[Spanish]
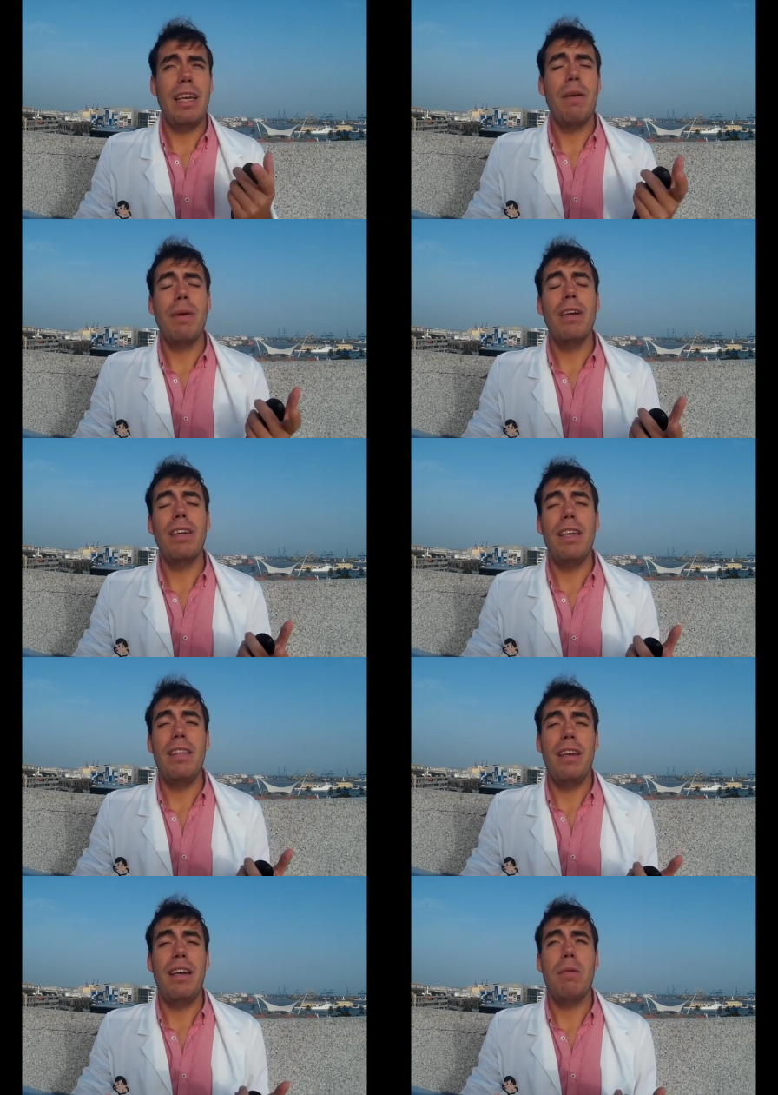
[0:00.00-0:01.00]
abra y
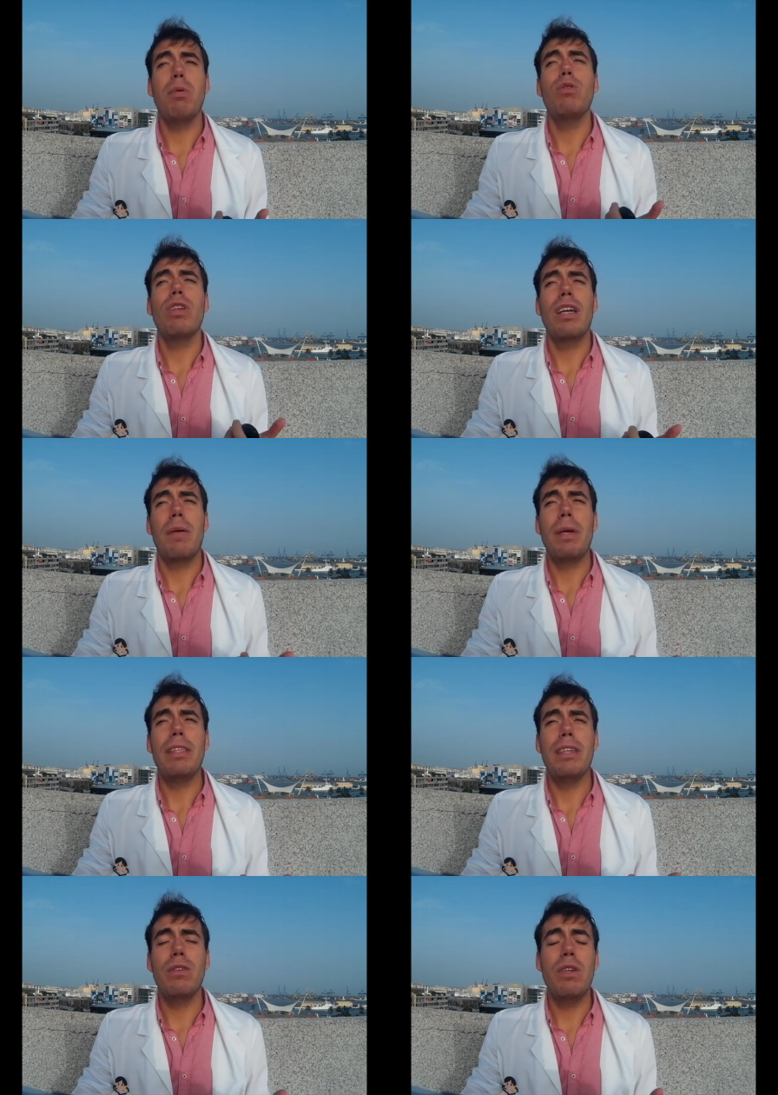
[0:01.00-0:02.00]
drene
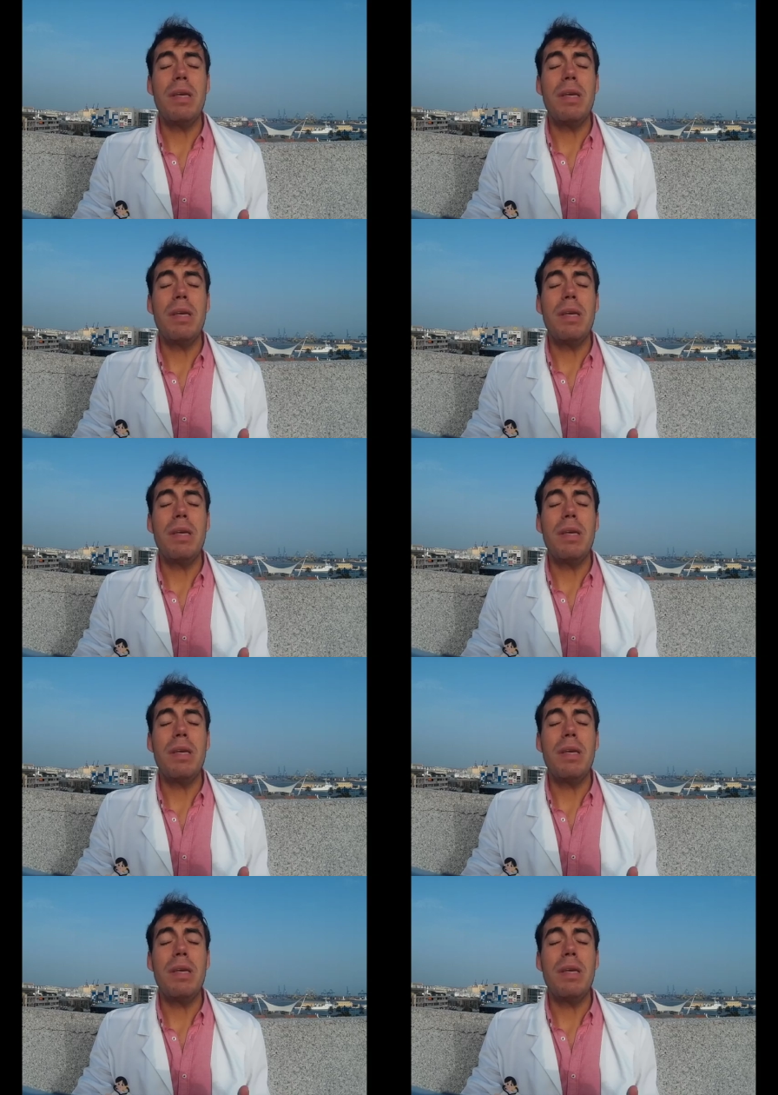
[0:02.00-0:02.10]
espontáneamente, ¿no?